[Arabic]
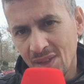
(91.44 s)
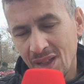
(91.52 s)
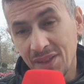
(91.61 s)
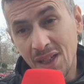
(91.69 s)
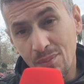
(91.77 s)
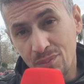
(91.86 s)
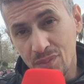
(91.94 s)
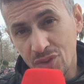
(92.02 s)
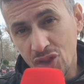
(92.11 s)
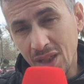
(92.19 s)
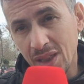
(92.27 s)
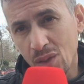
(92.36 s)
هذا من
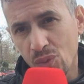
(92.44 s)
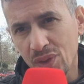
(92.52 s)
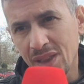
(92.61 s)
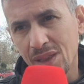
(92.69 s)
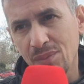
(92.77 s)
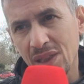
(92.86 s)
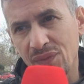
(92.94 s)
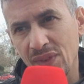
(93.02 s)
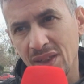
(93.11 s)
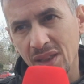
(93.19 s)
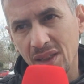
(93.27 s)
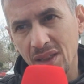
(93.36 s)
الشق الاول ديال الملف
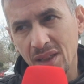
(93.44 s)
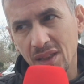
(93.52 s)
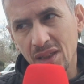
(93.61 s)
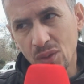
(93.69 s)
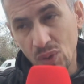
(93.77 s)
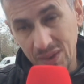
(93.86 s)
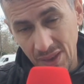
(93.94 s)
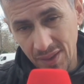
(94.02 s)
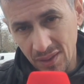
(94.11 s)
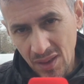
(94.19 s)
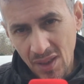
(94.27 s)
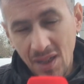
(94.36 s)
آه
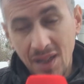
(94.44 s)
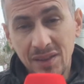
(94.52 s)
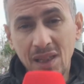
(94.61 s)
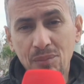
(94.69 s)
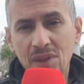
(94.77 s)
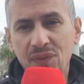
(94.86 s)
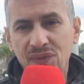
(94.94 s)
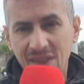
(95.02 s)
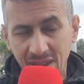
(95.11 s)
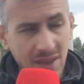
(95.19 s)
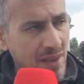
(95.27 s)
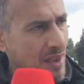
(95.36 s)
الوطني عندنا الملف
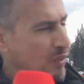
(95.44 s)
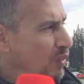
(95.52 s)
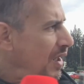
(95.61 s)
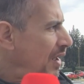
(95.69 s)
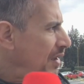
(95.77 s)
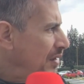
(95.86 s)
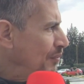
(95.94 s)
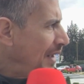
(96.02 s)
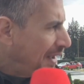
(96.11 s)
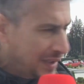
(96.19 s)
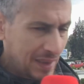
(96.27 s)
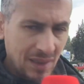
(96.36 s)
الثاني اللي هو
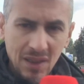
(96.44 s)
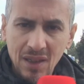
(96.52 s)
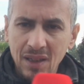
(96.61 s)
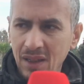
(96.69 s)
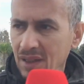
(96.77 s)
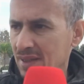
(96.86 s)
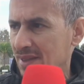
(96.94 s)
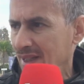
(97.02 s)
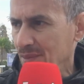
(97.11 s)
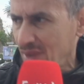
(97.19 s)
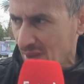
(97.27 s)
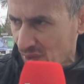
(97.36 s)
محلي على
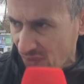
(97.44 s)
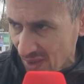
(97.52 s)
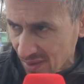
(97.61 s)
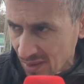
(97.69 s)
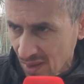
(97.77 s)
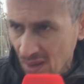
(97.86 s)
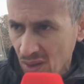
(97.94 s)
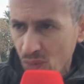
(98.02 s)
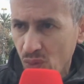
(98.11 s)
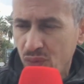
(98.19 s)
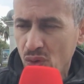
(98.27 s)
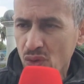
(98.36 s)
صعيد مدينه فاس
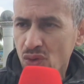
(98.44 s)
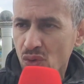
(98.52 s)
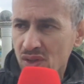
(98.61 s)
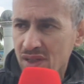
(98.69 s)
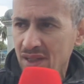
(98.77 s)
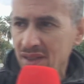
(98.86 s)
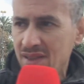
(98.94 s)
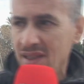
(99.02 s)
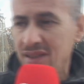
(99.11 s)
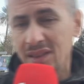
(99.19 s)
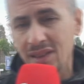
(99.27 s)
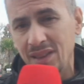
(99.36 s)
وفي خصوص يعني
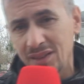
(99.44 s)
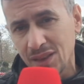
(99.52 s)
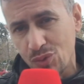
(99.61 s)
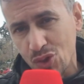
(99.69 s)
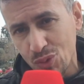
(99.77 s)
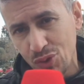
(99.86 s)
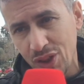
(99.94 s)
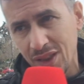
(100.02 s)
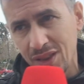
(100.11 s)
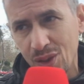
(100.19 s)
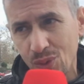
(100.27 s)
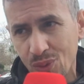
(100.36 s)
التعديل ديال العداد بالشموليه
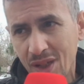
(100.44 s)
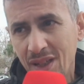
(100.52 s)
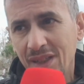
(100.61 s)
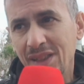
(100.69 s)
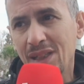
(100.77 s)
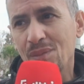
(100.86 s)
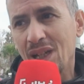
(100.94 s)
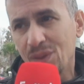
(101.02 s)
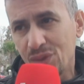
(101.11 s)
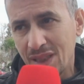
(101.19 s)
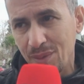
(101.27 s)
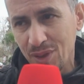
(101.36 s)
ديالو اللي من
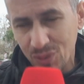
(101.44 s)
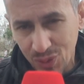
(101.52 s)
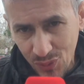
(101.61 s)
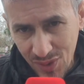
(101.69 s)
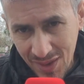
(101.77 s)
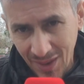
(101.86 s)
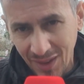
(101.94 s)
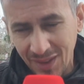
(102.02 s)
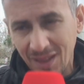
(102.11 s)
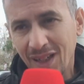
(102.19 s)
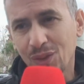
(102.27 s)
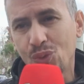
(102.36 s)

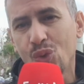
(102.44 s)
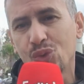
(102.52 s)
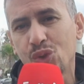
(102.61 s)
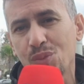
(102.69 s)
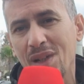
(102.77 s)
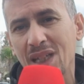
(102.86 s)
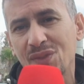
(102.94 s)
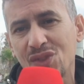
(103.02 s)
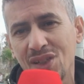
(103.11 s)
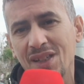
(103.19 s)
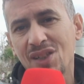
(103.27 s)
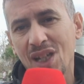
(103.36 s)
1992 هذا الكونتور ما
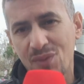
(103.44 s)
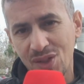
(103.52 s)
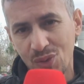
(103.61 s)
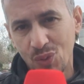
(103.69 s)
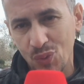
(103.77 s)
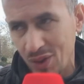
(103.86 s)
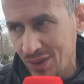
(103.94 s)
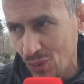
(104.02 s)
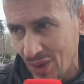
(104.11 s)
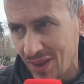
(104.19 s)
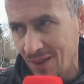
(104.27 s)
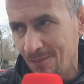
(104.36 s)
عرفش شي قفزه
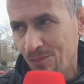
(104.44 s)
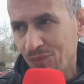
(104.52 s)
نوعيه